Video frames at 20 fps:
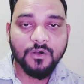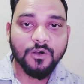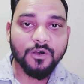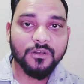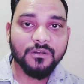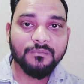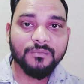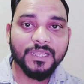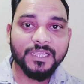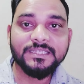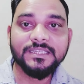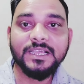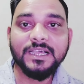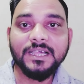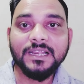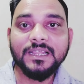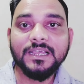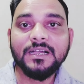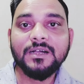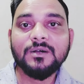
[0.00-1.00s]
और मैं जा
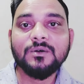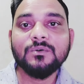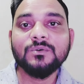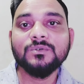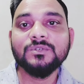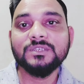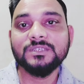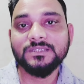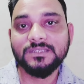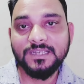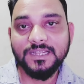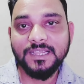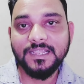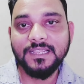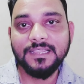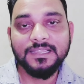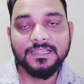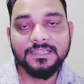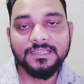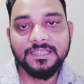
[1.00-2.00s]
रहा हूँ
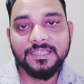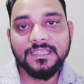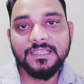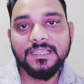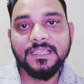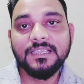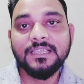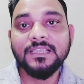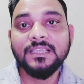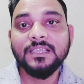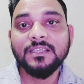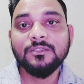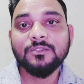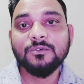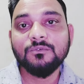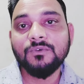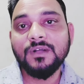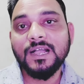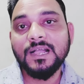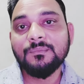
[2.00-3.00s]
इसराइल ठीक है तो
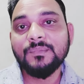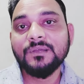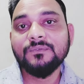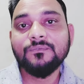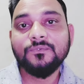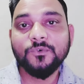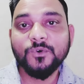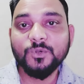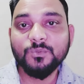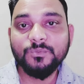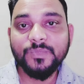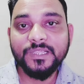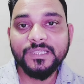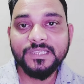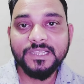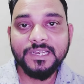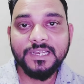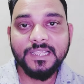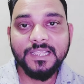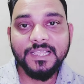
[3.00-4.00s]
वहाँ पर फ़ोन पे
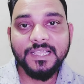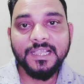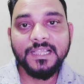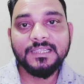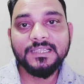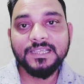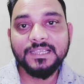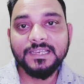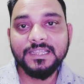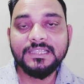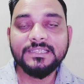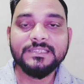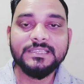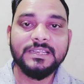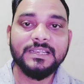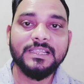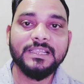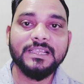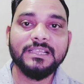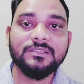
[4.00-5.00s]
चलेगा या नहीं
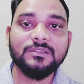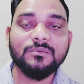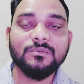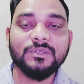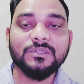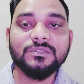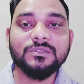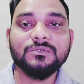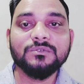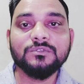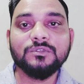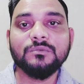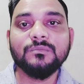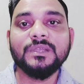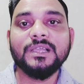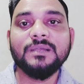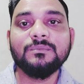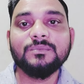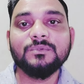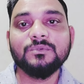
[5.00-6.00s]
चलेगा तो मेरे दोस्तों
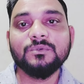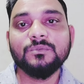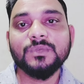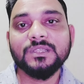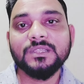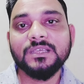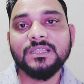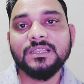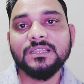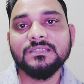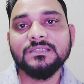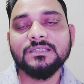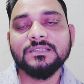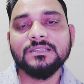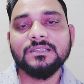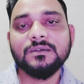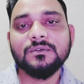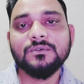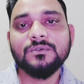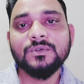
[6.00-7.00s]
मैं आपको बताना
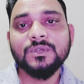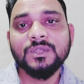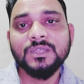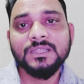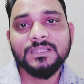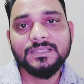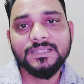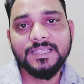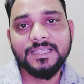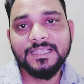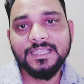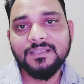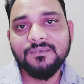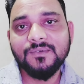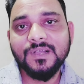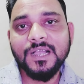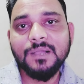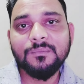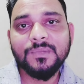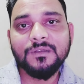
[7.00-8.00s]
चाहता हूँ देखिए
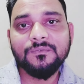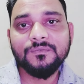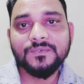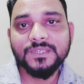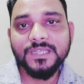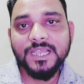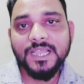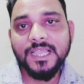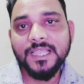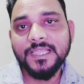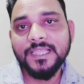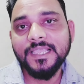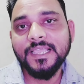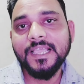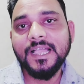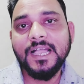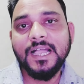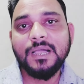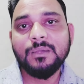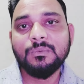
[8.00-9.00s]
वहाँ पर जाएंगे
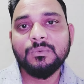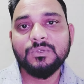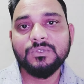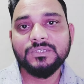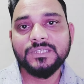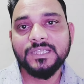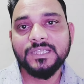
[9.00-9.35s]
आप लोग